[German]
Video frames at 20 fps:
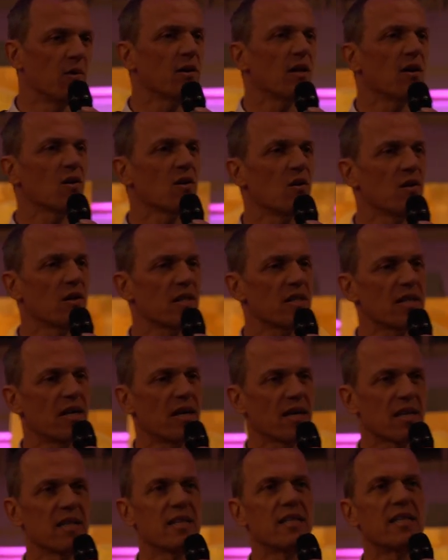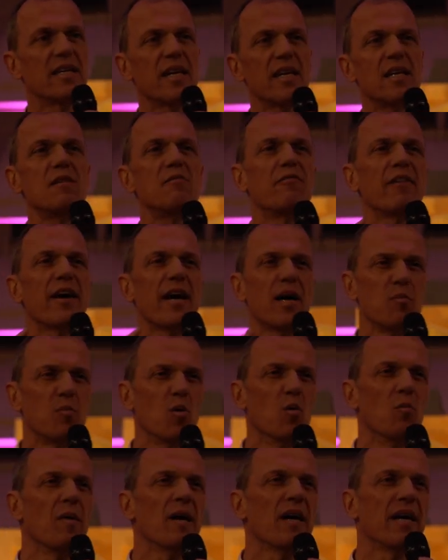und auch euch sage, Dei
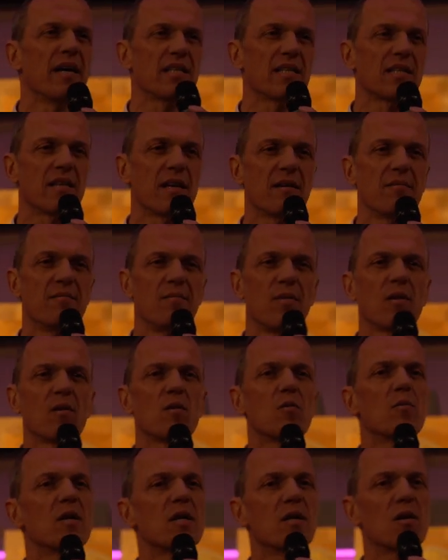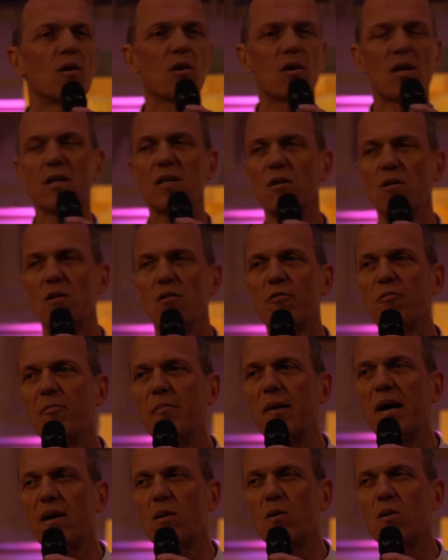Verbum heißt er über die göttliche
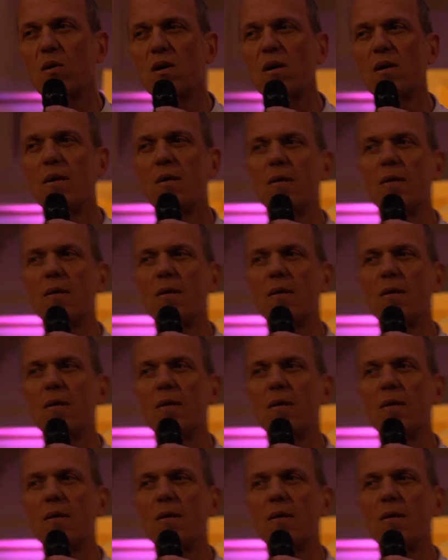Offenbarung.